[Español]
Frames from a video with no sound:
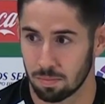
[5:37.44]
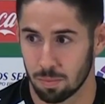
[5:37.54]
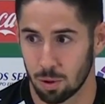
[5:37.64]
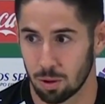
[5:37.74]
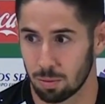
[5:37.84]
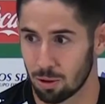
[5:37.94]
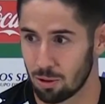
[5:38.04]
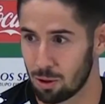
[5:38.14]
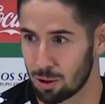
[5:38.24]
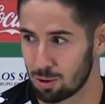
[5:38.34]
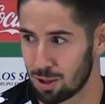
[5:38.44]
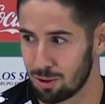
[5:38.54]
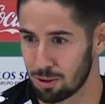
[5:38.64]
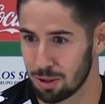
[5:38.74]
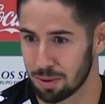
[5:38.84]
bueno, por donde los resultados
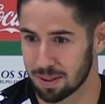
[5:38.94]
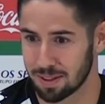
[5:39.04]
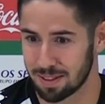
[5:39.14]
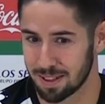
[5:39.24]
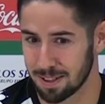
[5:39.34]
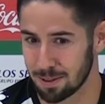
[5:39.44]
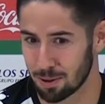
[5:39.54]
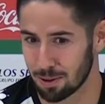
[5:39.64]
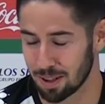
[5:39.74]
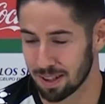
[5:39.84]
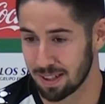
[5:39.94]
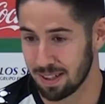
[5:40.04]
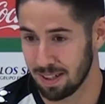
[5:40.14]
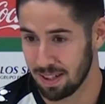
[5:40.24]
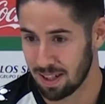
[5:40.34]
nos lleven. Eh, yo creo que
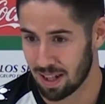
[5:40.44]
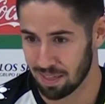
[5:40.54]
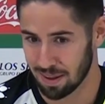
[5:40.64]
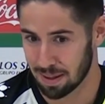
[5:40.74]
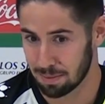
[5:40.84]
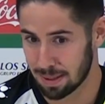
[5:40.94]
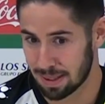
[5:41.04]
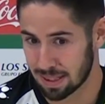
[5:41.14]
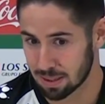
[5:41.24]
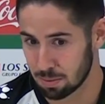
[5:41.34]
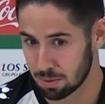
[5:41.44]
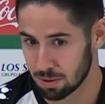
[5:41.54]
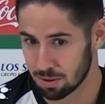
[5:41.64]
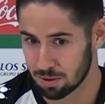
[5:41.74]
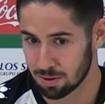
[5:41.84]
hacer cábalas, pues
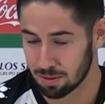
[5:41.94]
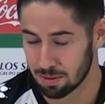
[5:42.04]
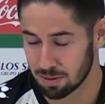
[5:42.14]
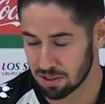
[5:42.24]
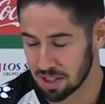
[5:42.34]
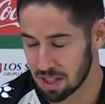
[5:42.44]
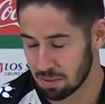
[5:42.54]
bueno, no sería